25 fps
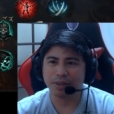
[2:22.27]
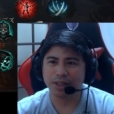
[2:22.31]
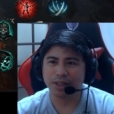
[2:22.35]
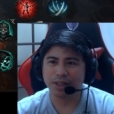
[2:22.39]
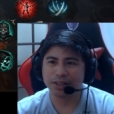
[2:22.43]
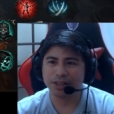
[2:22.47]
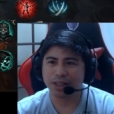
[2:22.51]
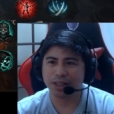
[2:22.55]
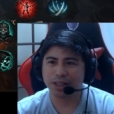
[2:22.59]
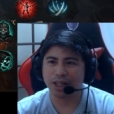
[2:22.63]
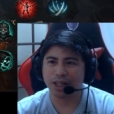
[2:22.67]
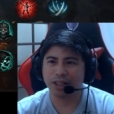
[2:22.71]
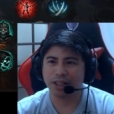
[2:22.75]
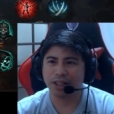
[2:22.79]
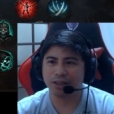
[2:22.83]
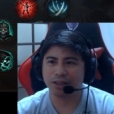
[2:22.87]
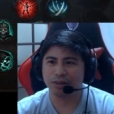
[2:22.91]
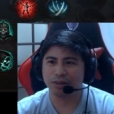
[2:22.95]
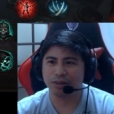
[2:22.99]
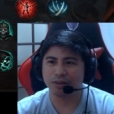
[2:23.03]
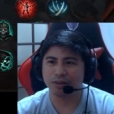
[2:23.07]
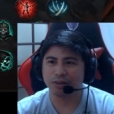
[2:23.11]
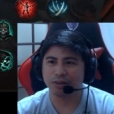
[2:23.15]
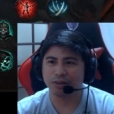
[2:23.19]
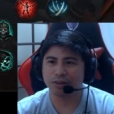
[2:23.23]
mga
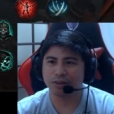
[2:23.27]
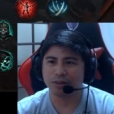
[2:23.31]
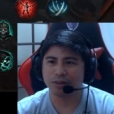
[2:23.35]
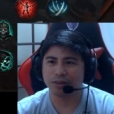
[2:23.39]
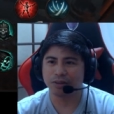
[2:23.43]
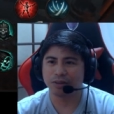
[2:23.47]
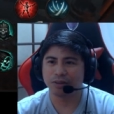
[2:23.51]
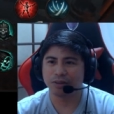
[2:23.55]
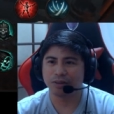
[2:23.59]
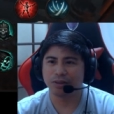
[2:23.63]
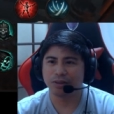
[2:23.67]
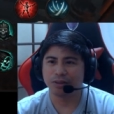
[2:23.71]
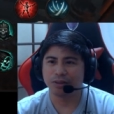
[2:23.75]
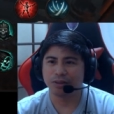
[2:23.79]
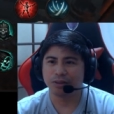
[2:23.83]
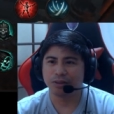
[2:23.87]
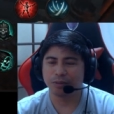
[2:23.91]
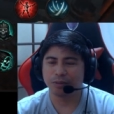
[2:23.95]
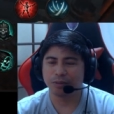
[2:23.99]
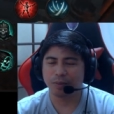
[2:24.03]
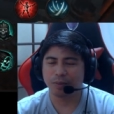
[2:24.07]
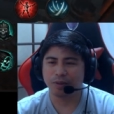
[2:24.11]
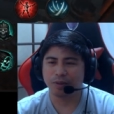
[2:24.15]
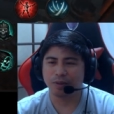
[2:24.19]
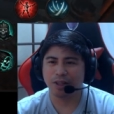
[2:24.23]
skeleton to
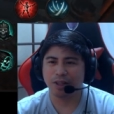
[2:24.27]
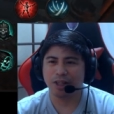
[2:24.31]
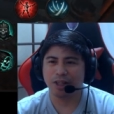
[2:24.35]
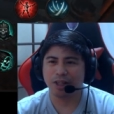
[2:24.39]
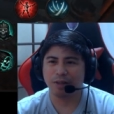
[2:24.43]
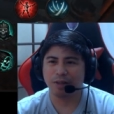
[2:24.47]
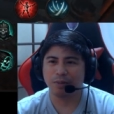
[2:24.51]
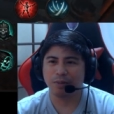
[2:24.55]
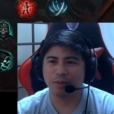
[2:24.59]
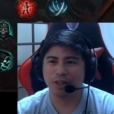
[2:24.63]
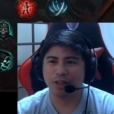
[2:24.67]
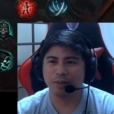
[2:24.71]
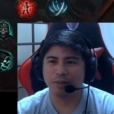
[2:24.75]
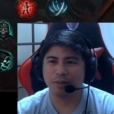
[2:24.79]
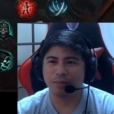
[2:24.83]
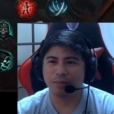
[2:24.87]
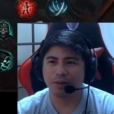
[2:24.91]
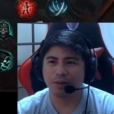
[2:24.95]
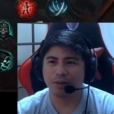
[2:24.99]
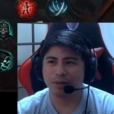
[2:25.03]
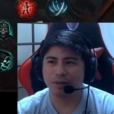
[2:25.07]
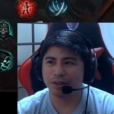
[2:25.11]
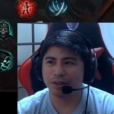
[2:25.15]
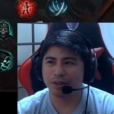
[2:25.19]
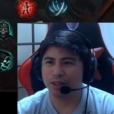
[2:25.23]
pag le-level up
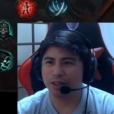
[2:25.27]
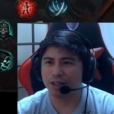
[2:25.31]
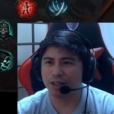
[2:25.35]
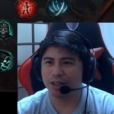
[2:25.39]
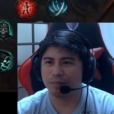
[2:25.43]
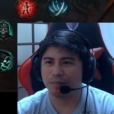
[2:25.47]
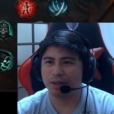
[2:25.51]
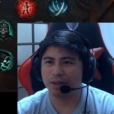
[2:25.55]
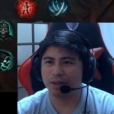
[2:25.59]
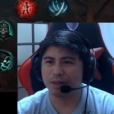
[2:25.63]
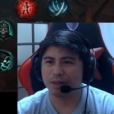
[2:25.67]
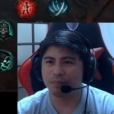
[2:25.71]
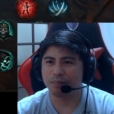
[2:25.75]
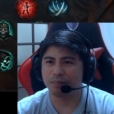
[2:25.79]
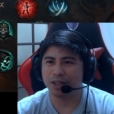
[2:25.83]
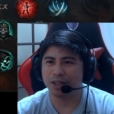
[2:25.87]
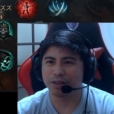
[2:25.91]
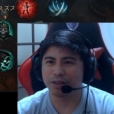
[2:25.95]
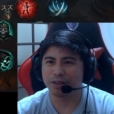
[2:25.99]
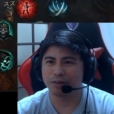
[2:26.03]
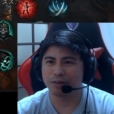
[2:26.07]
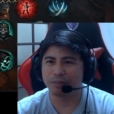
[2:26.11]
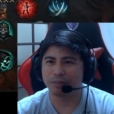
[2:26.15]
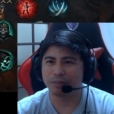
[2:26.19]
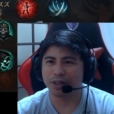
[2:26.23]
ako, le-level up din
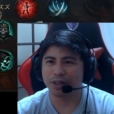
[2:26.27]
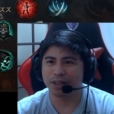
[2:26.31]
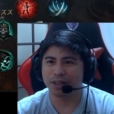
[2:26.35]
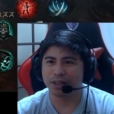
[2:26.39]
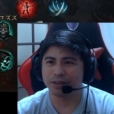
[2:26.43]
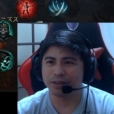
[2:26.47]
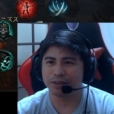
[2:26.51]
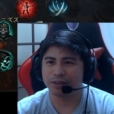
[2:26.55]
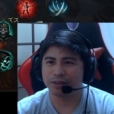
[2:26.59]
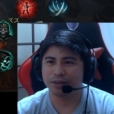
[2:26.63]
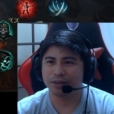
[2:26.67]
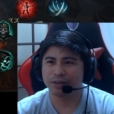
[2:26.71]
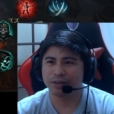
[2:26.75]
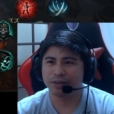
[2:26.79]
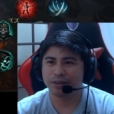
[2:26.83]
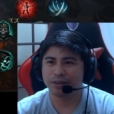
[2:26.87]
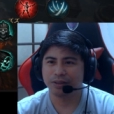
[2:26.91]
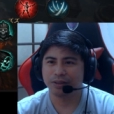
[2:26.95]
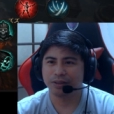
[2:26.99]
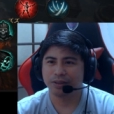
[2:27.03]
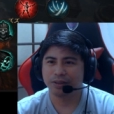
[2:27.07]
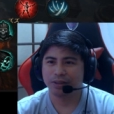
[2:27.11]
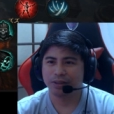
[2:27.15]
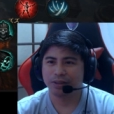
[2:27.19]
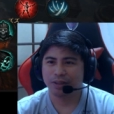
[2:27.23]
to mga to
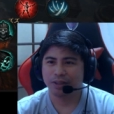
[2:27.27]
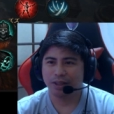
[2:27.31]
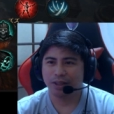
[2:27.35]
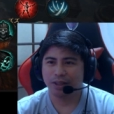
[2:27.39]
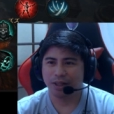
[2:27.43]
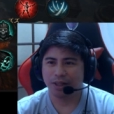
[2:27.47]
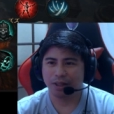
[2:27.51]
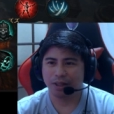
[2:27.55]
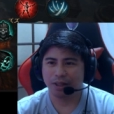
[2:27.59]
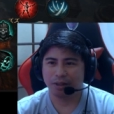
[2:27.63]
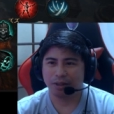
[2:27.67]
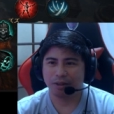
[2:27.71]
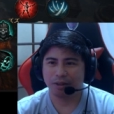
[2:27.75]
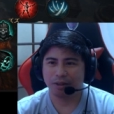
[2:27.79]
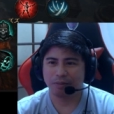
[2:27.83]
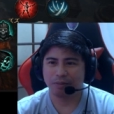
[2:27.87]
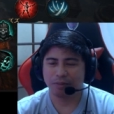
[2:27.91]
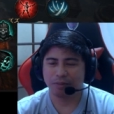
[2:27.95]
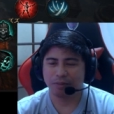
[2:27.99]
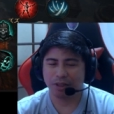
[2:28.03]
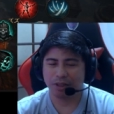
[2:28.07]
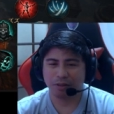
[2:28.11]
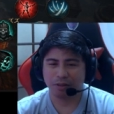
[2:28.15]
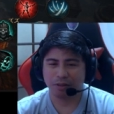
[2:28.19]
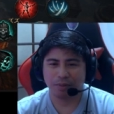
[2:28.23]
um,
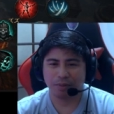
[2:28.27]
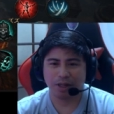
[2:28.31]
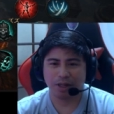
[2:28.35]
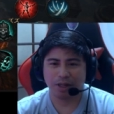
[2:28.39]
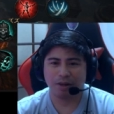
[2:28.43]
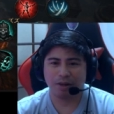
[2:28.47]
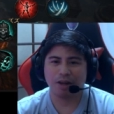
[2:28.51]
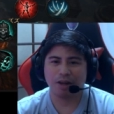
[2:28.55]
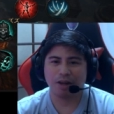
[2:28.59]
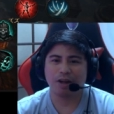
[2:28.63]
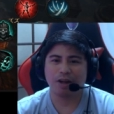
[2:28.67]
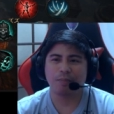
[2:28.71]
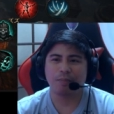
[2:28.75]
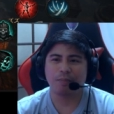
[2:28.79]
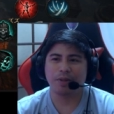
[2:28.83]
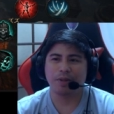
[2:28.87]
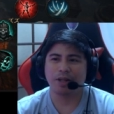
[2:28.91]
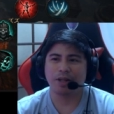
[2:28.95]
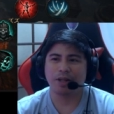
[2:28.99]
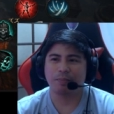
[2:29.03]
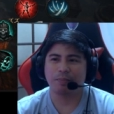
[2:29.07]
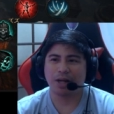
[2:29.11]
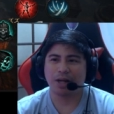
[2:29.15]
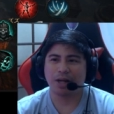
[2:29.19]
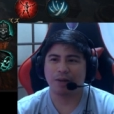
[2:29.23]
yun yung mga
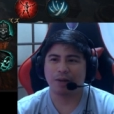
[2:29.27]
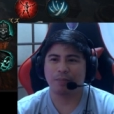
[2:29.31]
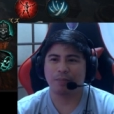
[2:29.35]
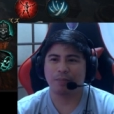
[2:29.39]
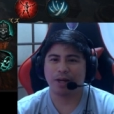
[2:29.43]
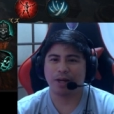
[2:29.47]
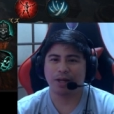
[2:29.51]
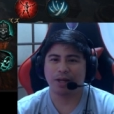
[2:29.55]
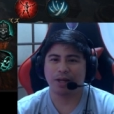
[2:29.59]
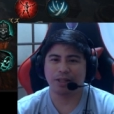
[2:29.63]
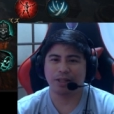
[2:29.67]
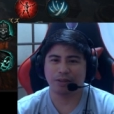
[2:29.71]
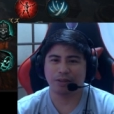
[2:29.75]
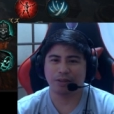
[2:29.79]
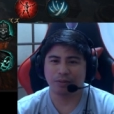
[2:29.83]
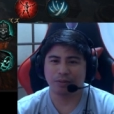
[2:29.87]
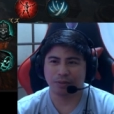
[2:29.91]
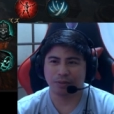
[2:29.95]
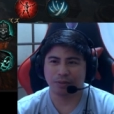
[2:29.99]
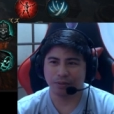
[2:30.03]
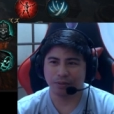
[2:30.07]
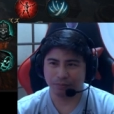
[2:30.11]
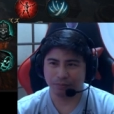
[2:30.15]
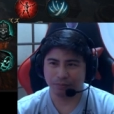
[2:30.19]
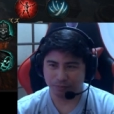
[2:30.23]
pinangpapain
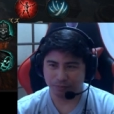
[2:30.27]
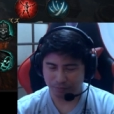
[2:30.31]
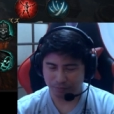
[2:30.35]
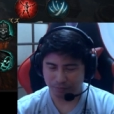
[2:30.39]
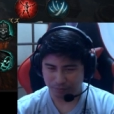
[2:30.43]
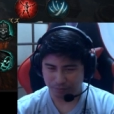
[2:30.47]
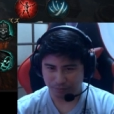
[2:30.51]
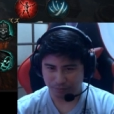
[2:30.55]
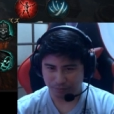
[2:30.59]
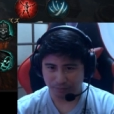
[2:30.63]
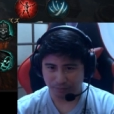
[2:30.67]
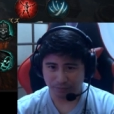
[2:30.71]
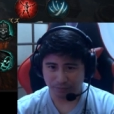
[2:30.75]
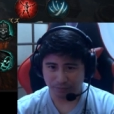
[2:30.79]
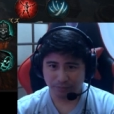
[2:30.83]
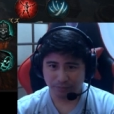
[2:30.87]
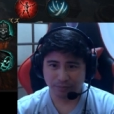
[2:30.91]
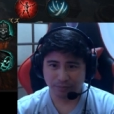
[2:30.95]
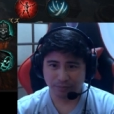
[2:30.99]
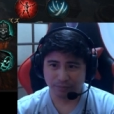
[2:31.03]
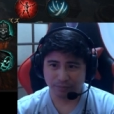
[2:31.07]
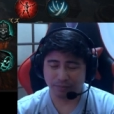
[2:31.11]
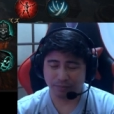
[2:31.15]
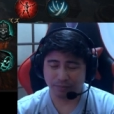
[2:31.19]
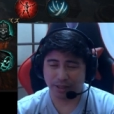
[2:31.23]
ko
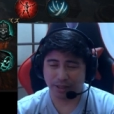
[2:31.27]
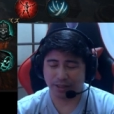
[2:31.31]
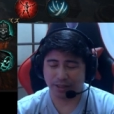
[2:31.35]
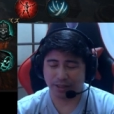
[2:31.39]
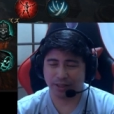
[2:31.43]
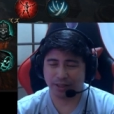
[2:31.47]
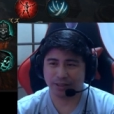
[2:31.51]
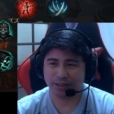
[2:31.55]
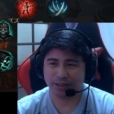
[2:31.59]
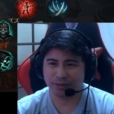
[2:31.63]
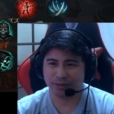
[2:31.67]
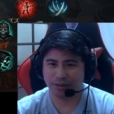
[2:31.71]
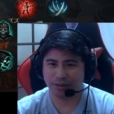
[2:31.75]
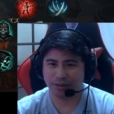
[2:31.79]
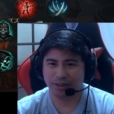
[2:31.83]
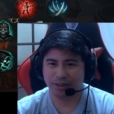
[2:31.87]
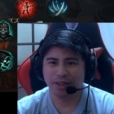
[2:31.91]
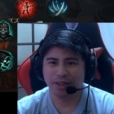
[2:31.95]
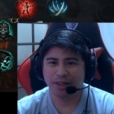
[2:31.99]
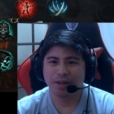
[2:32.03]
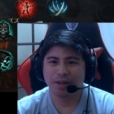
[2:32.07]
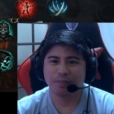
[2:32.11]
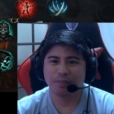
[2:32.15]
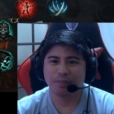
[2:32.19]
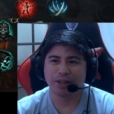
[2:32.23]
para sorry
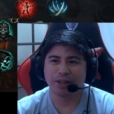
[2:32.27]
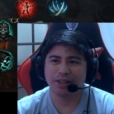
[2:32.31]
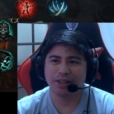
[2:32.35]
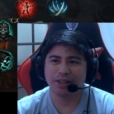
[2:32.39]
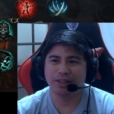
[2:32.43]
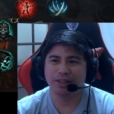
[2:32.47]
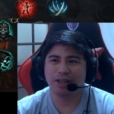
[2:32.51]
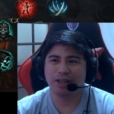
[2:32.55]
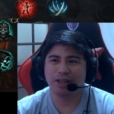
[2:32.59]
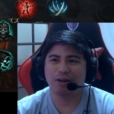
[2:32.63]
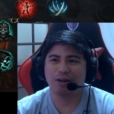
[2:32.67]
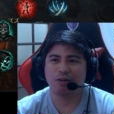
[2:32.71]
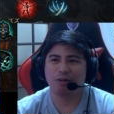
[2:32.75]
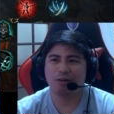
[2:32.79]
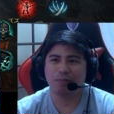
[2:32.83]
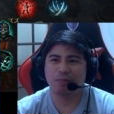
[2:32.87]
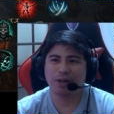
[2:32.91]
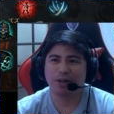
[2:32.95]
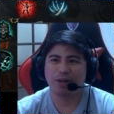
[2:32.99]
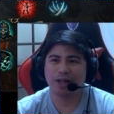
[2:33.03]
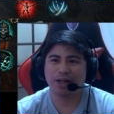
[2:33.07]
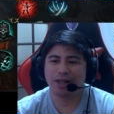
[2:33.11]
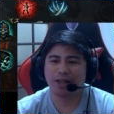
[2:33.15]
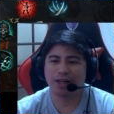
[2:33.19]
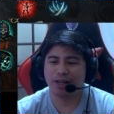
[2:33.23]
para hindi ako
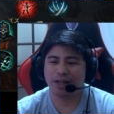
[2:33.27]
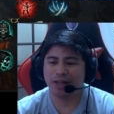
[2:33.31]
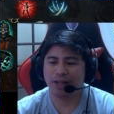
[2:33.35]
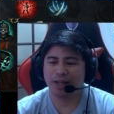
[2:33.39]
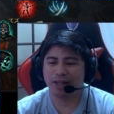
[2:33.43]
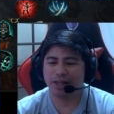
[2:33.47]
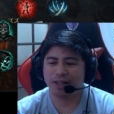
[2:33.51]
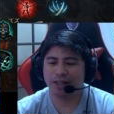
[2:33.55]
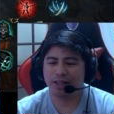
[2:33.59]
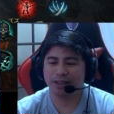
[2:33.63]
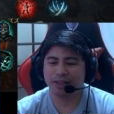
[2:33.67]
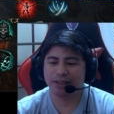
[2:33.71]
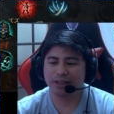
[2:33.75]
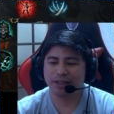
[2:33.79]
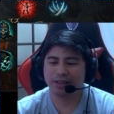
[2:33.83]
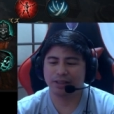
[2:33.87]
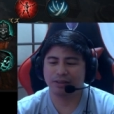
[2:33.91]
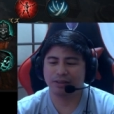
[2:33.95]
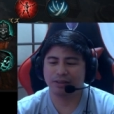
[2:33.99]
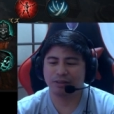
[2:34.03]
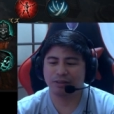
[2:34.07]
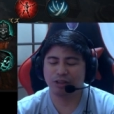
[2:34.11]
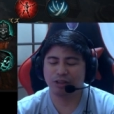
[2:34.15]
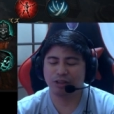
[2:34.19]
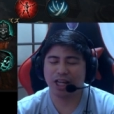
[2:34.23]
ma
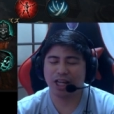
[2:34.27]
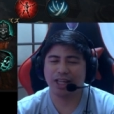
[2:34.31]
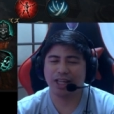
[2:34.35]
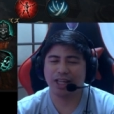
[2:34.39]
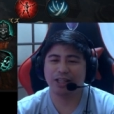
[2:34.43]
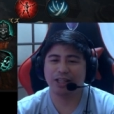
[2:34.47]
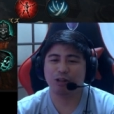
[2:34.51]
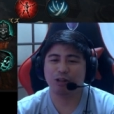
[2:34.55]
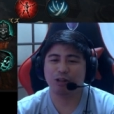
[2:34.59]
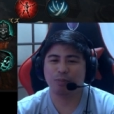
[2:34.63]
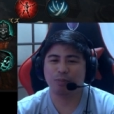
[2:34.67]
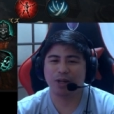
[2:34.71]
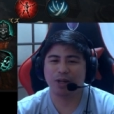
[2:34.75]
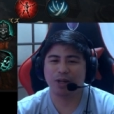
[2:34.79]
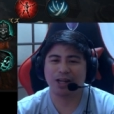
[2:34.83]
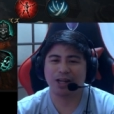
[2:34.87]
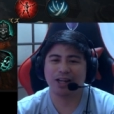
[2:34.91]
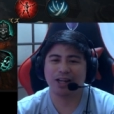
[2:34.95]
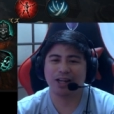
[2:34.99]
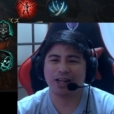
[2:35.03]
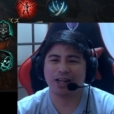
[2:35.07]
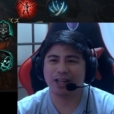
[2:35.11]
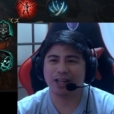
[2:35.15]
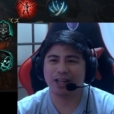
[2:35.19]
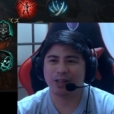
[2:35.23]
unahin ng mga
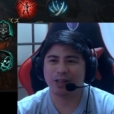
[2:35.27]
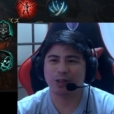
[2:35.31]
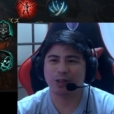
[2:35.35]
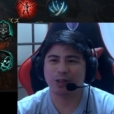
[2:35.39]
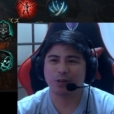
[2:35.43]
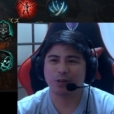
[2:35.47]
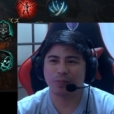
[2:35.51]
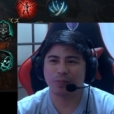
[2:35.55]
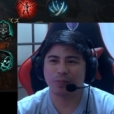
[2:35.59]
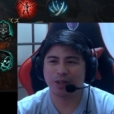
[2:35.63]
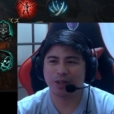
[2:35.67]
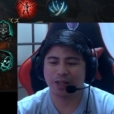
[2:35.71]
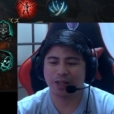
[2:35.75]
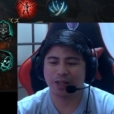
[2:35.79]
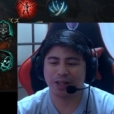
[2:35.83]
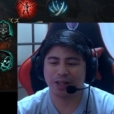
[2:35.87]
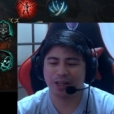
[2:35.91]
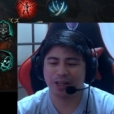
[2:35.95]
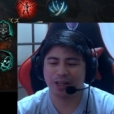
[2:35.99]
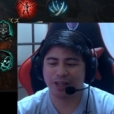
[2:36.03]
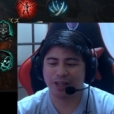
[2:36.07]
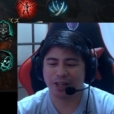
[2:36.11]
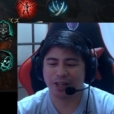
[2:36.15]
ano mga